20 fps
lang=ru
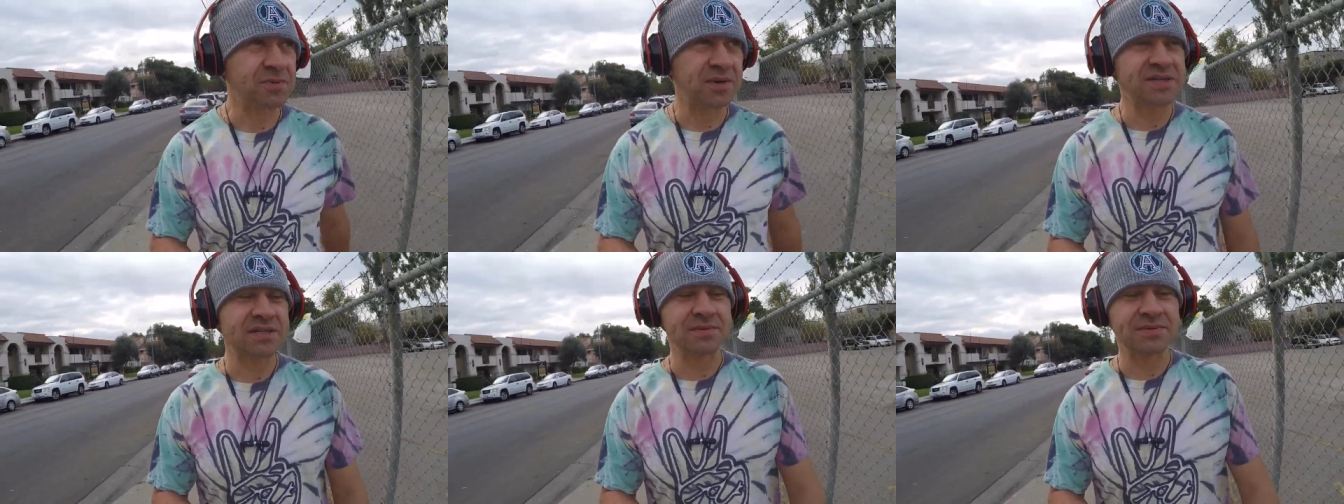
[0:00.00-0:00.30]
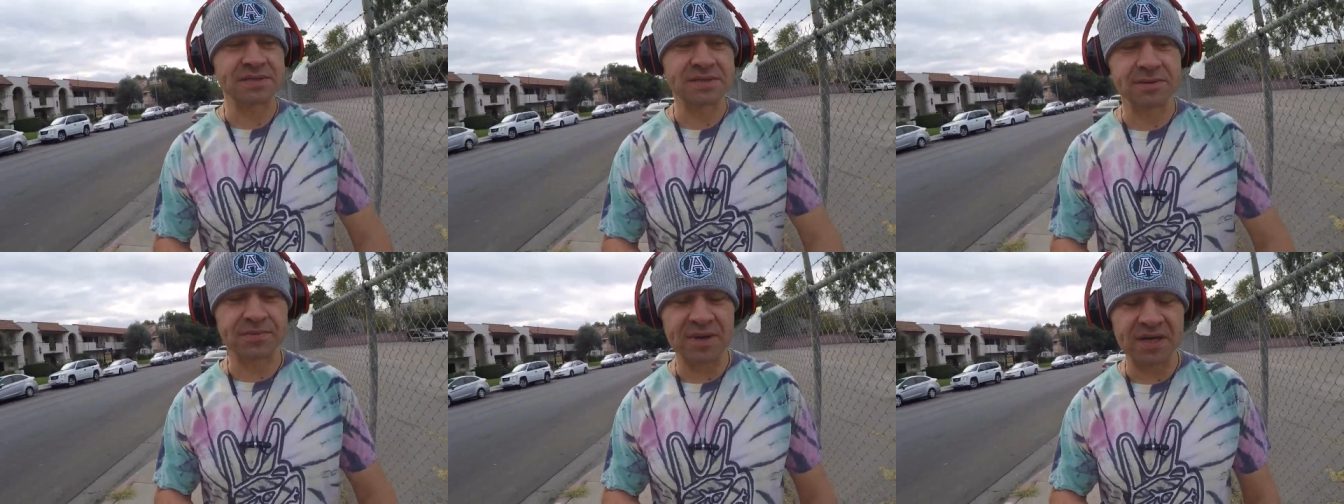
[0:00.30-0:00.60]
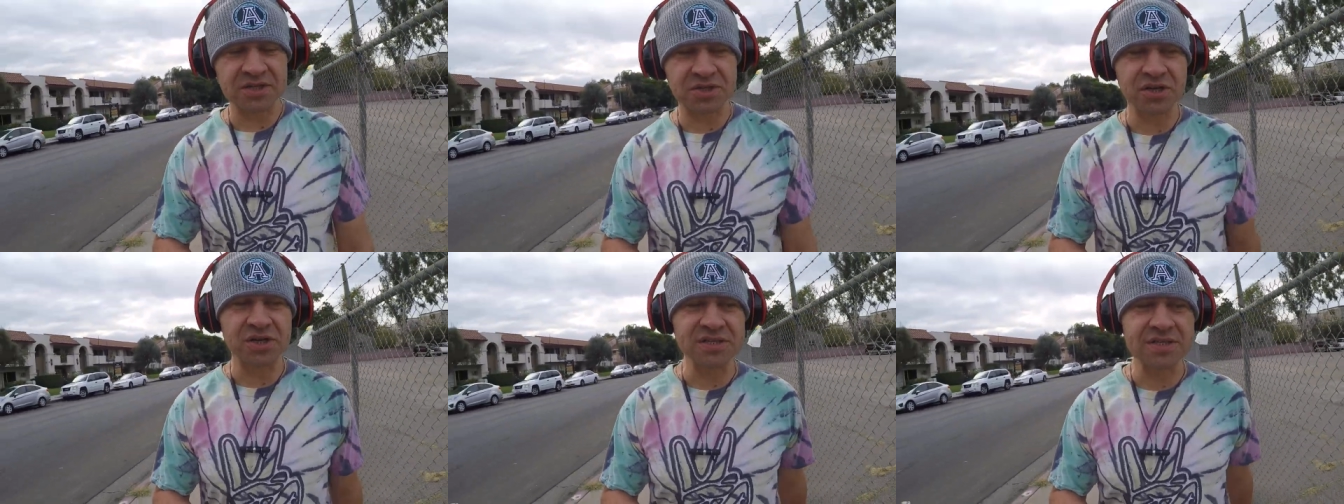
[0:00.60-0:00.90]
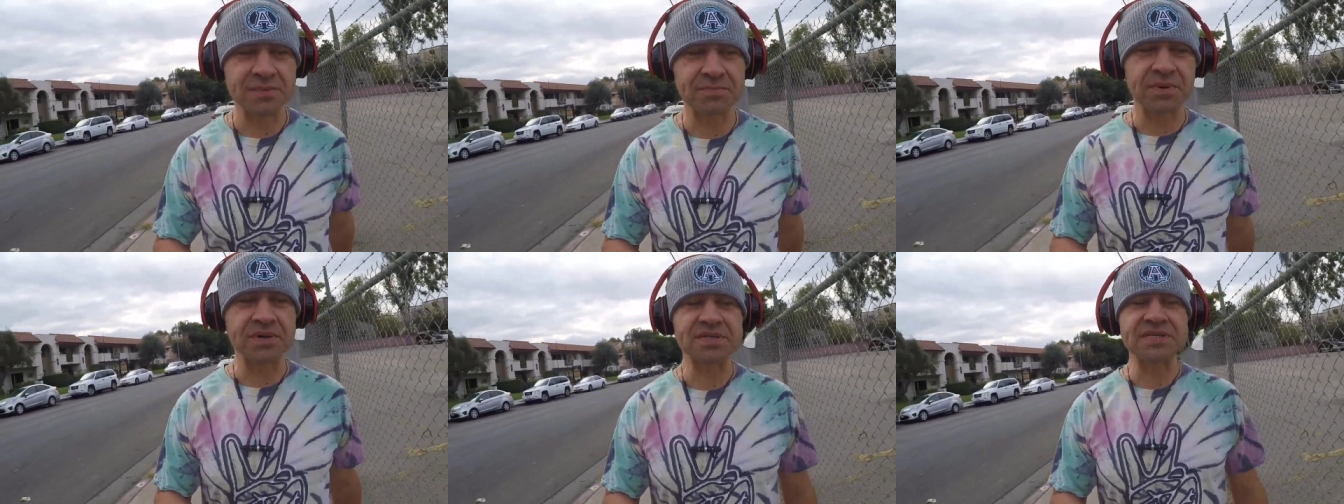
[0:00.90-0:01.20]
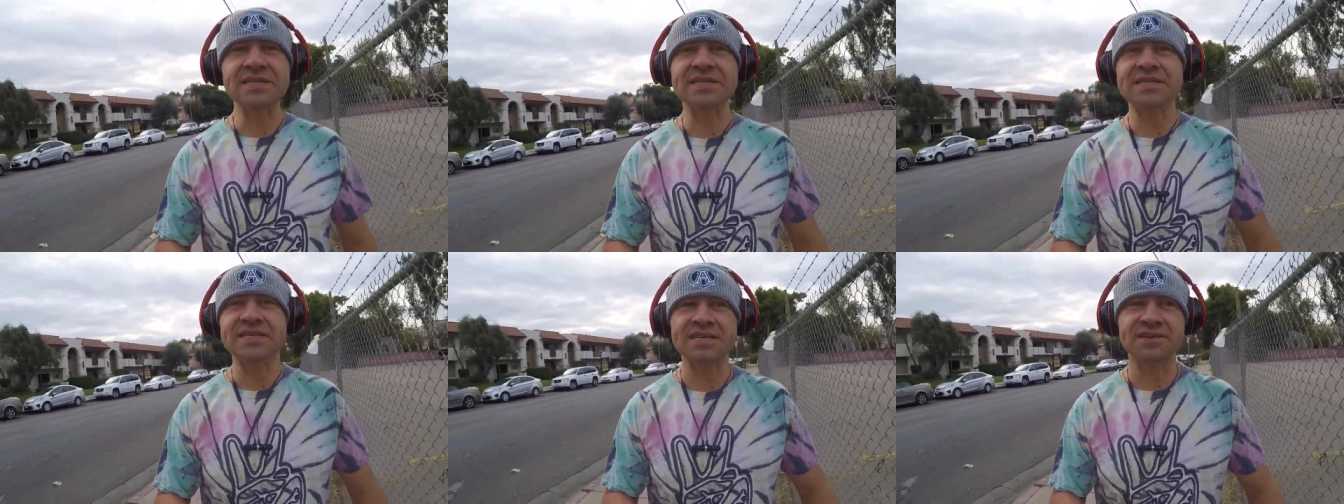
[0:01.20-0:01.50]
Спасибо за большое за
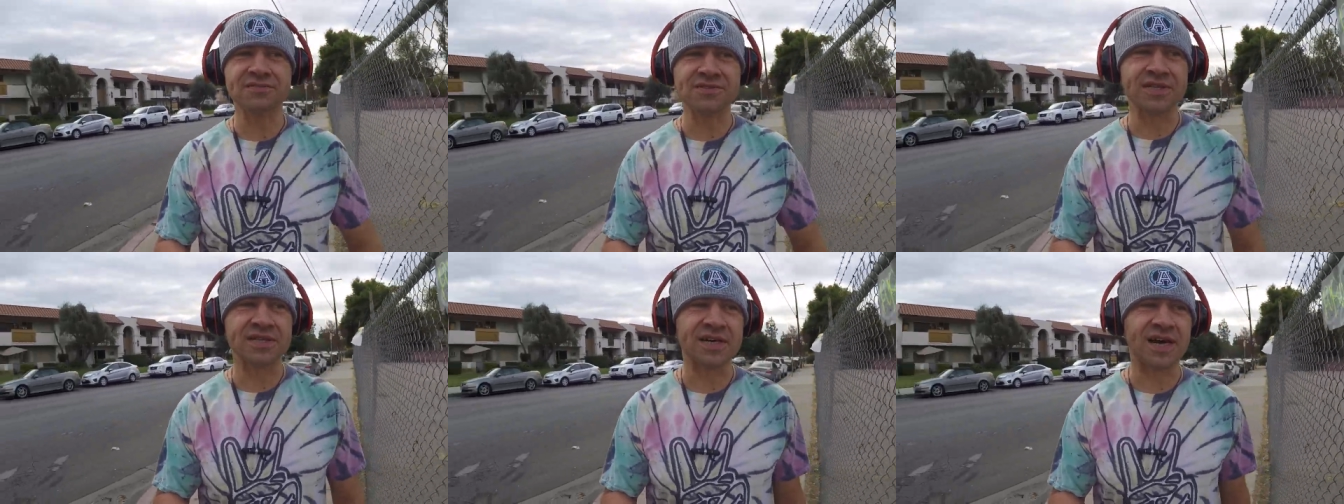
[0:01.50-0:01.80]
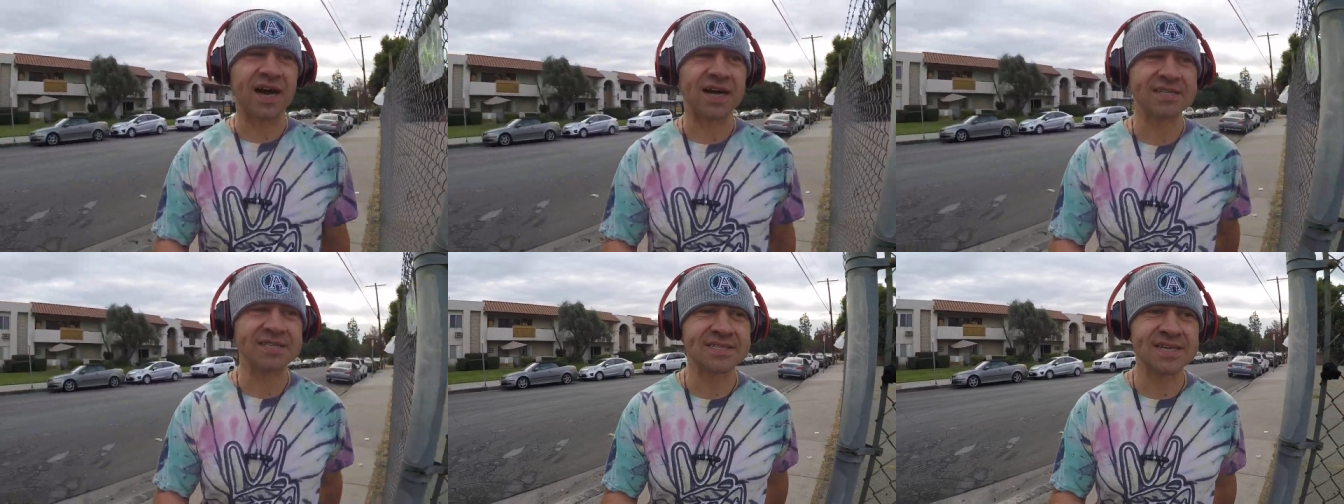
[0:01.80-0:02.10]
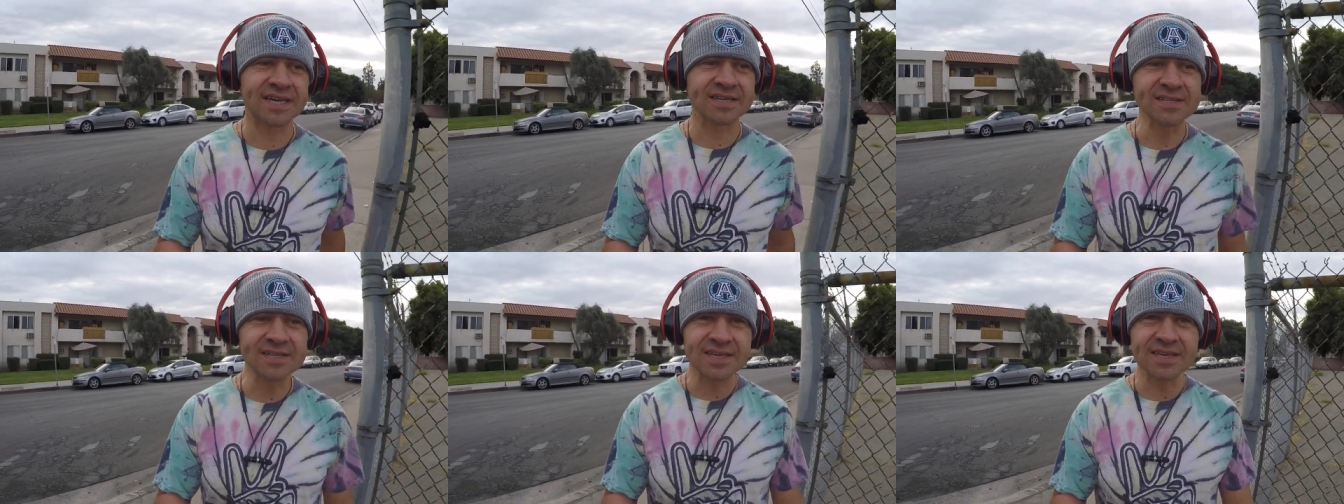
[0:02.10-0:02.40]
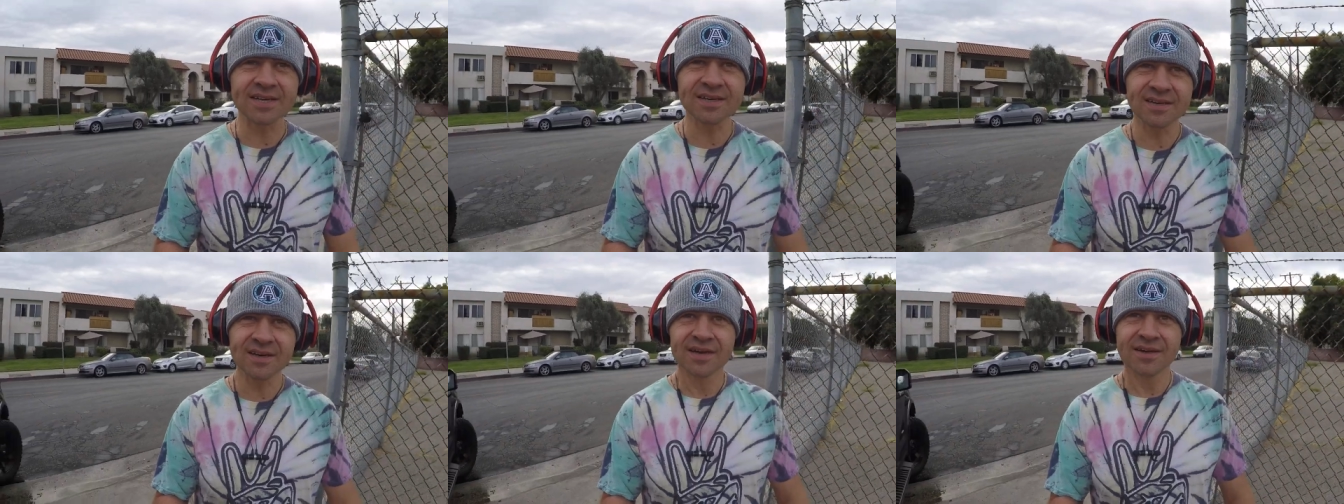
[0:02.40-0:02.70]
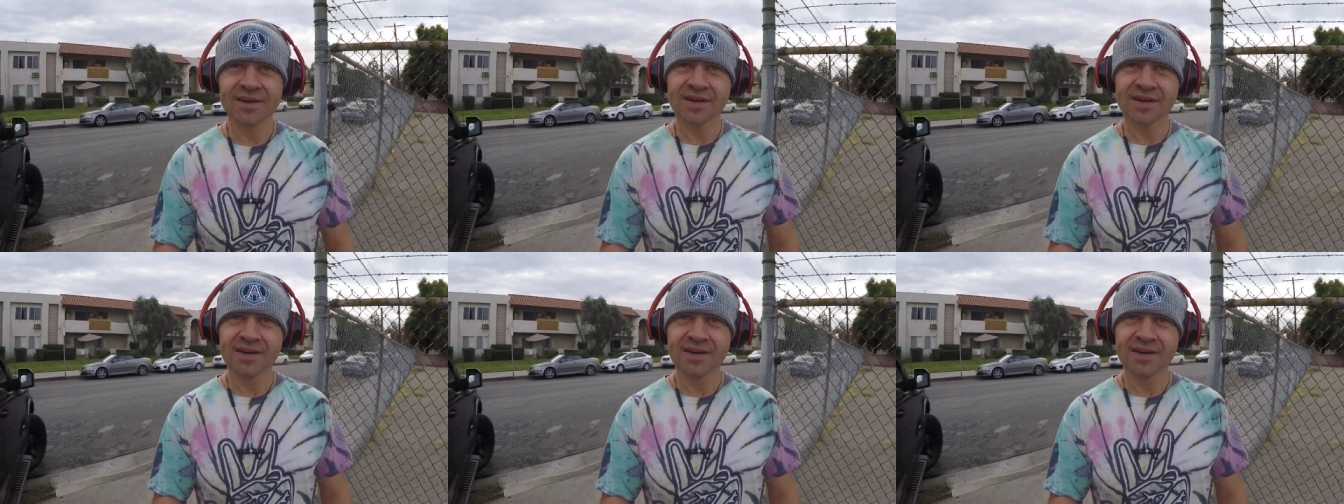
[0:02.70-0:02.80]
позитивные оценки